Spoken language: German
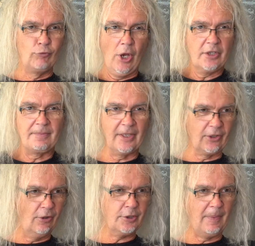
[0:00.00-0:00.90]
Ja, es
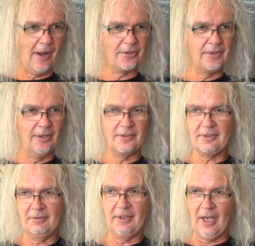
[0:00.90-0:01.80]
macht auch Spaß. Ne?
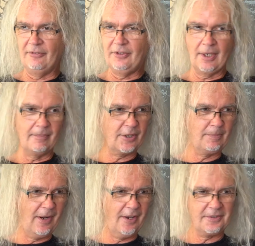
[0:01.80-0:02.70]
Das Kräftiger macht
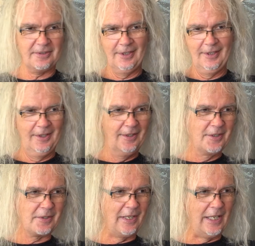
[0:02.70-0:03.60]
Spaß,
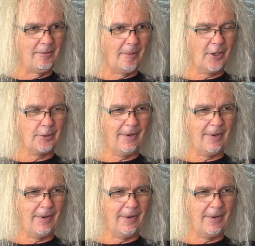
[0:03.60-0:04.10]
Dilemma macht